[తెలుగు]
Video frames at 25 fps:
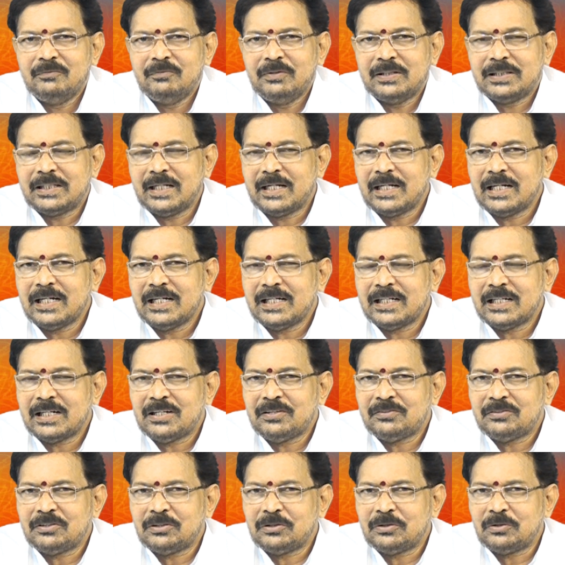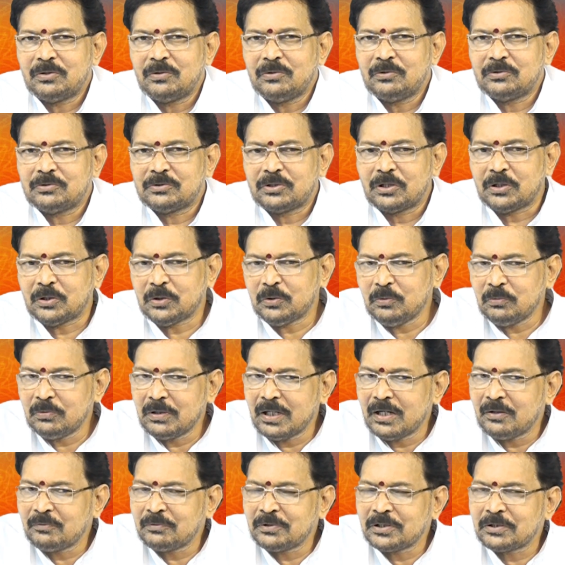వ్యతిరేక గ్రహస్థితులు
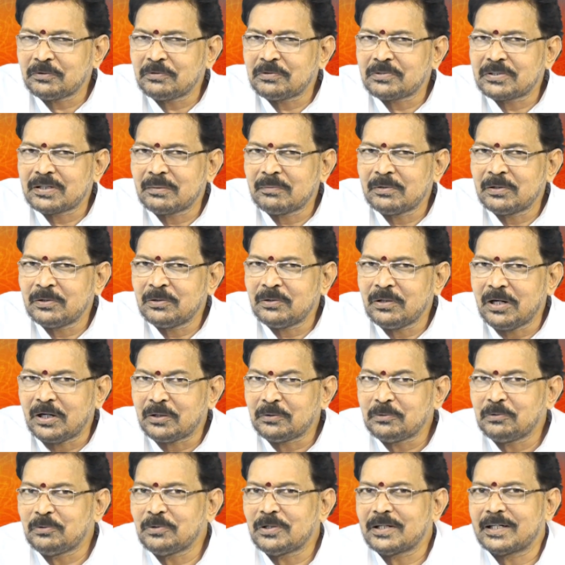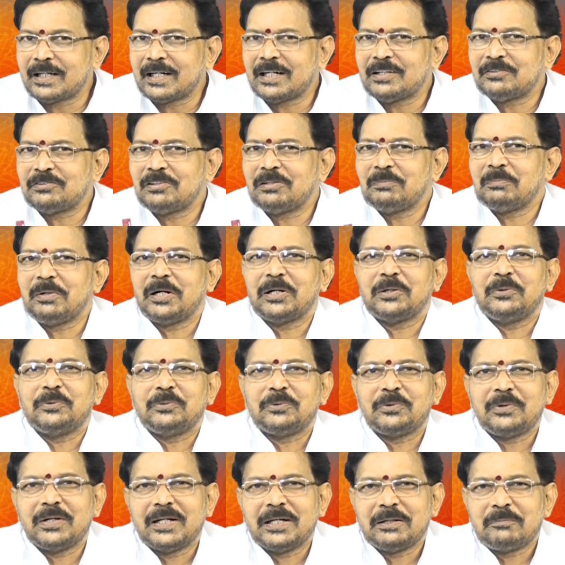తక్కువగా ఉన్నటువంటి సమయంలో అనుకూల గ్రహస్థితులు
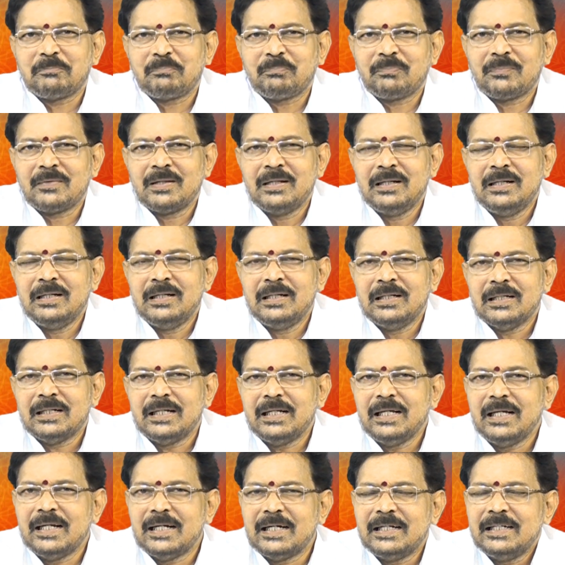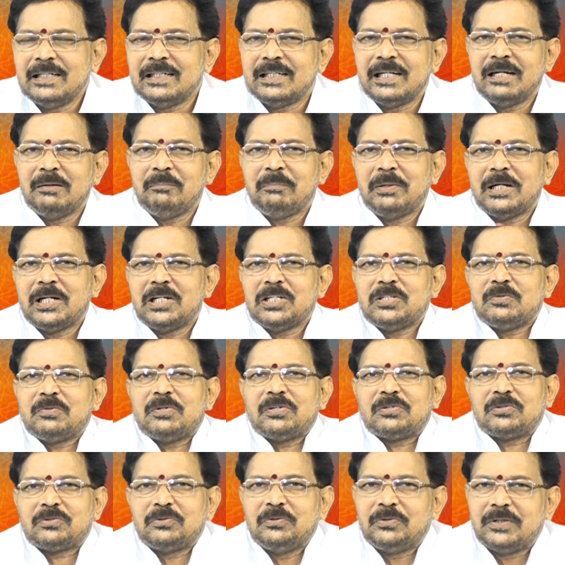బాగుంటున్నాయి కానీ ఈ రెండింటిని బేరీజ్
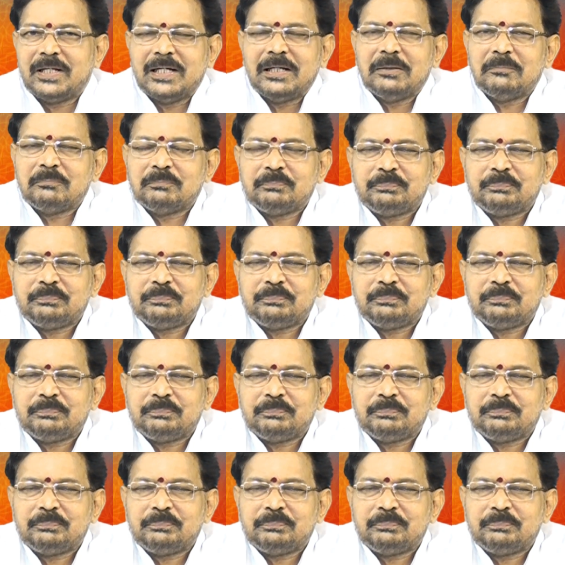వేసుకుంటే